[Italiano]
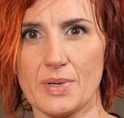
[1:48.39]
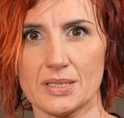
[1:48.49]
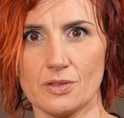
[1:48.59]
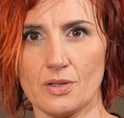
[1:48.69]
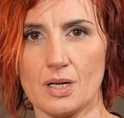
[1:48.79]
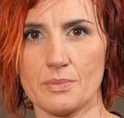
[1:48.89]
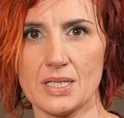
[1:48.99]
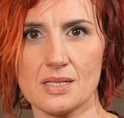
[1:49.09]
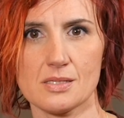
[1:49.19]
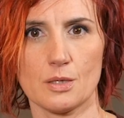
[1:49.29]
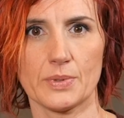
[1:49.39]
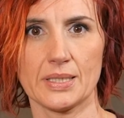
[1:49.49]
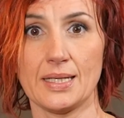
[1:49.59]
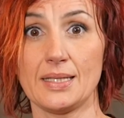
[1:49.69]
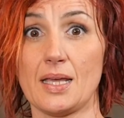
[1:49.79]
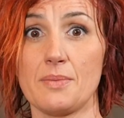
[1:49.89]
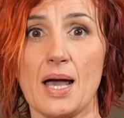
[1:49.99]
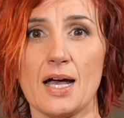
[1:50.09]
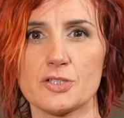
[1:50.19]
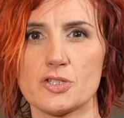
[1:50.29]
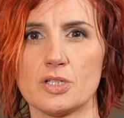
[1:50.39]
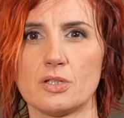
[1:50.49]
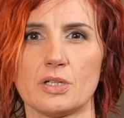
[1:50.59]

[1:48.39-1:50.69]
particolarmente sorprendenti ai baci,